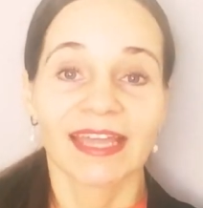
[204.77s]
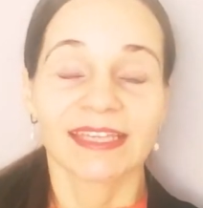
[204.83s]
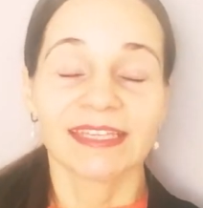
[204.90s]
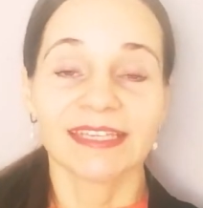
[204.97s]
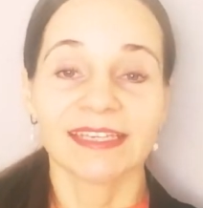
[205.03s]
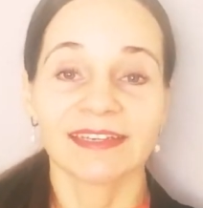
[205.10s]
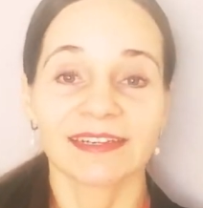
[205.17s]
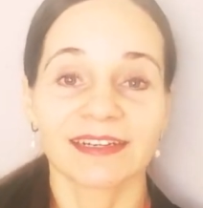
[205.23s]

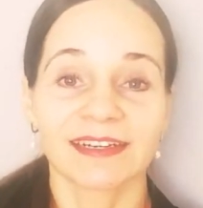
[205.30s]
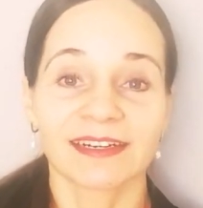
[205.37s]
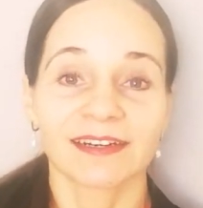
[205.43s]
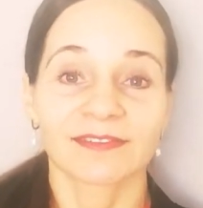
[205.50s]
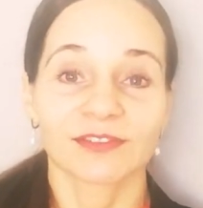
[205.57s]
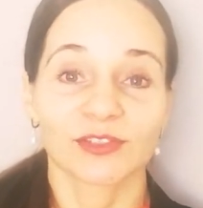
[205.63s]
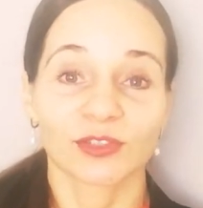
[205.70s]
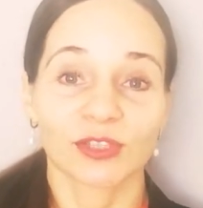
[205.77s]
И э,
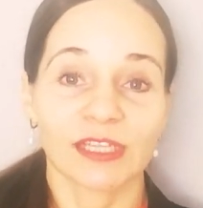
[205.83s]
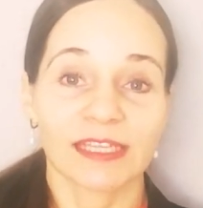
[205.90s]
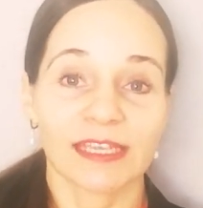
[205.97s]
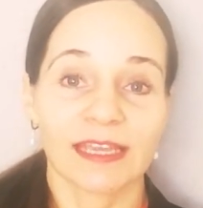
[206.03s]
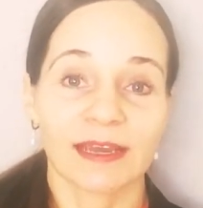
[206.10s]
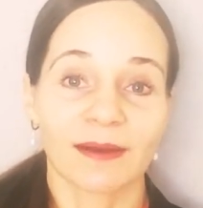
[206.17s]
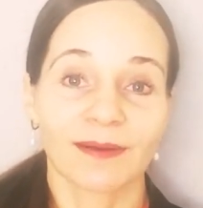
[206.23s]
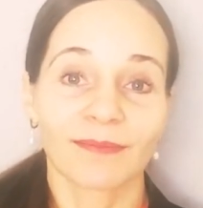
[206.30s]
а,
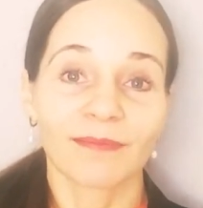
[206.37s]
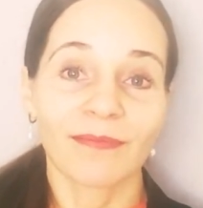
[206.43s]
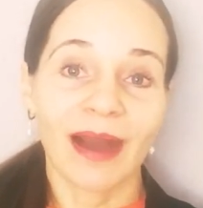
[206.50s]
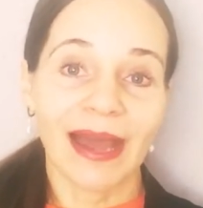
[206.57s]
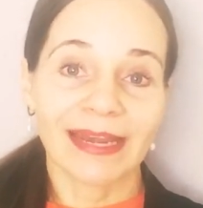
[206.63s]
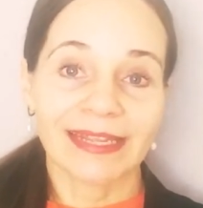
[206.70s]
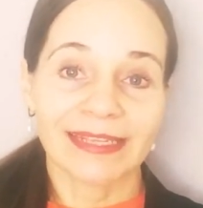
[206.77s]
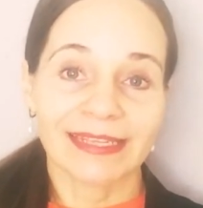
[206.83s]
все-таки
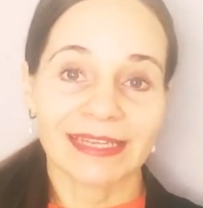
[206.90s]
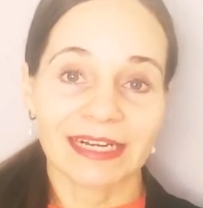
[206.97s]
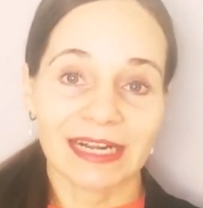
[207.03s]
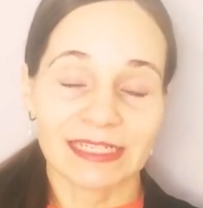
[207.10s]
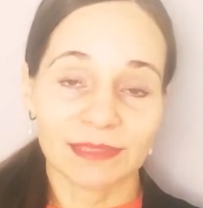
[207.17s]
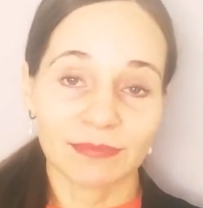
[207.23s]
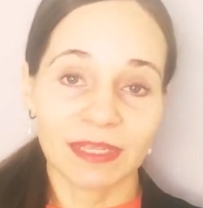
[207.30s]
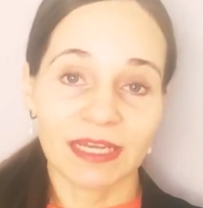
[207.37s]
маленький
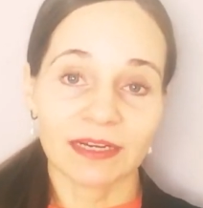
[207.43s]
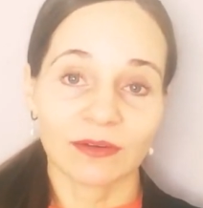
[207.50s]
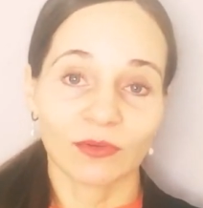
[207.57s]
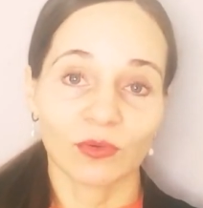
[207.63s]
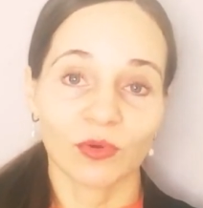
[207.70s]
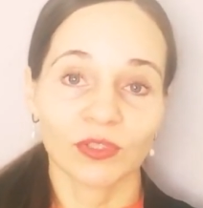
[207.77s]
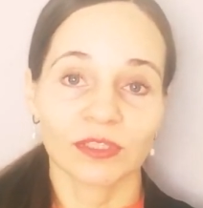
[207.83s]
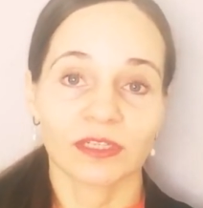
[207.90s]
размер,
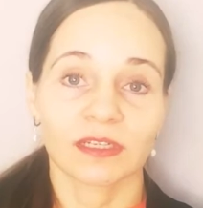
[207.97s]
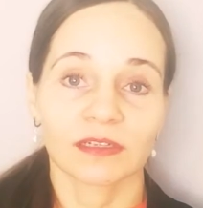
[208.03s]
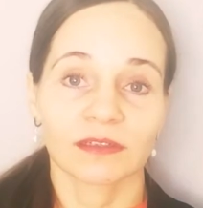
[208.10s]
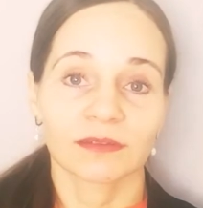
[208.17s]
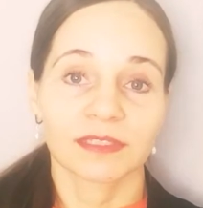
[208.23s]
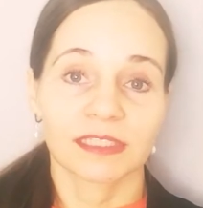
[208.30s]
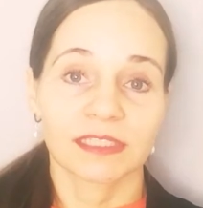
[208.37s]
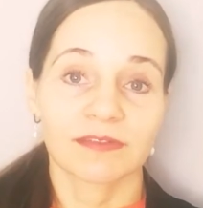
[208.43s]
он
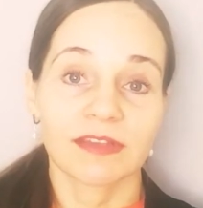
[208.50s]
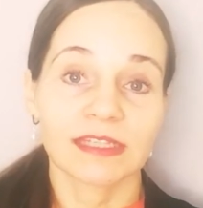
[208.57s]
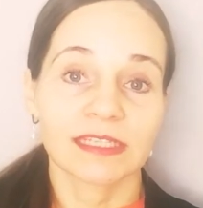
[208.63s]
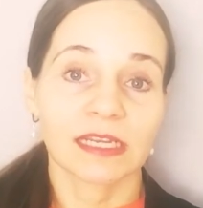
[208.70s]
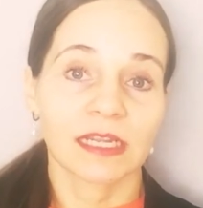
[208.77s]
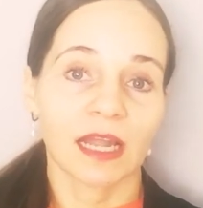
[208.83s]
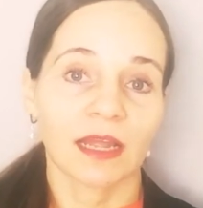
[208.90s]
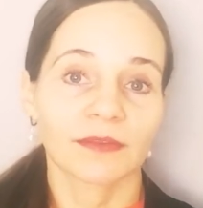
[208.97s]
э,
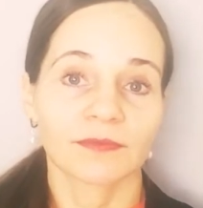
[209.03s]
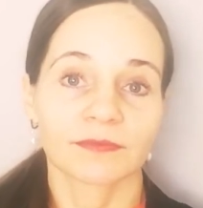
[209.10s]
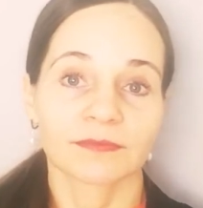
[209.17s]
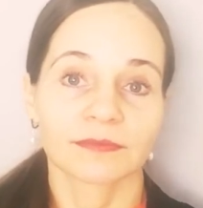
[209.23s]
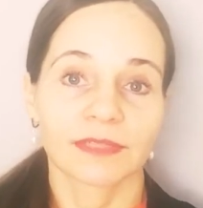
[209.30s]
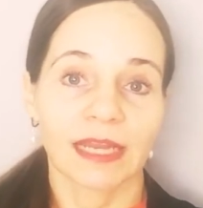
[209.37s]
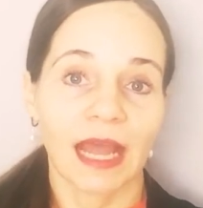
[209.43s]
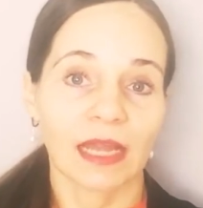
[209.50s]
действительно
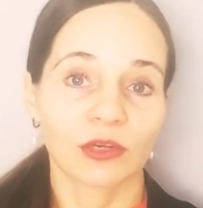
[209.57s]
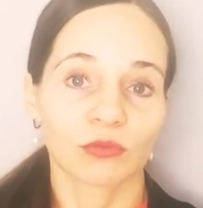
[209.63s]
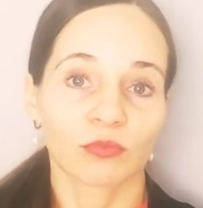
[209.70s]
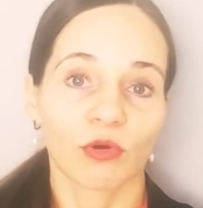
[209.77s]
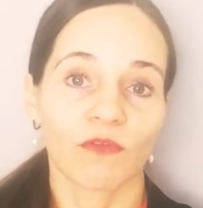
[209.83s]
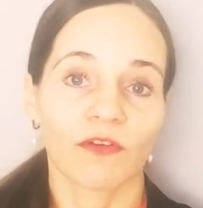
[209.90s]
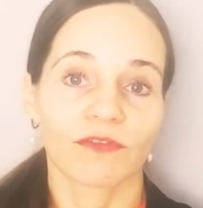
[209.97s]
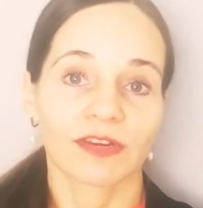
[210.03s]
для
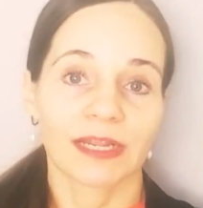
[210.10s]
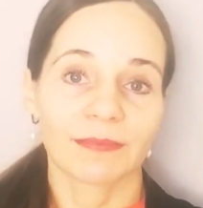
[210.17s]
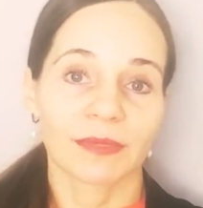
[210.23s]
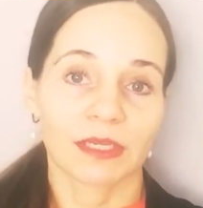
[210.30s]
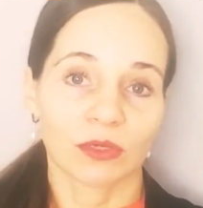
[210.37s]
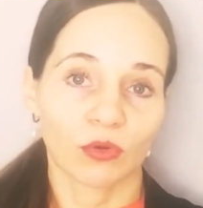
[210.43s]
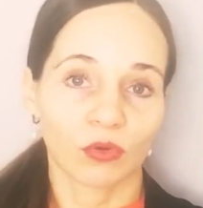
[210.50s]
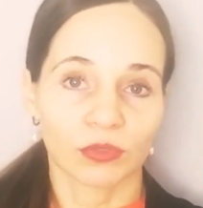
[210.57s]
любого
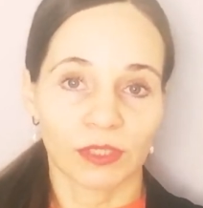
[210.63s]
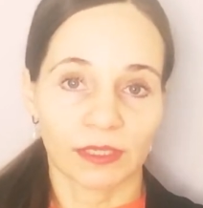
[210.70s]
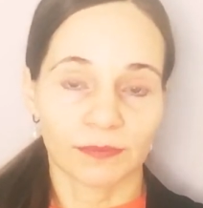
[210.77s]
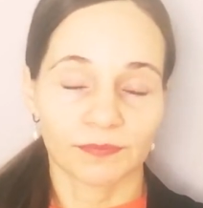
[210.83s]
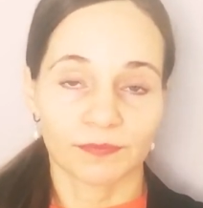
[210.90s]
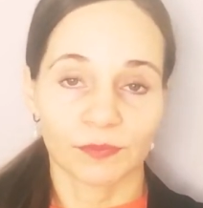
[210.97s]
времени года.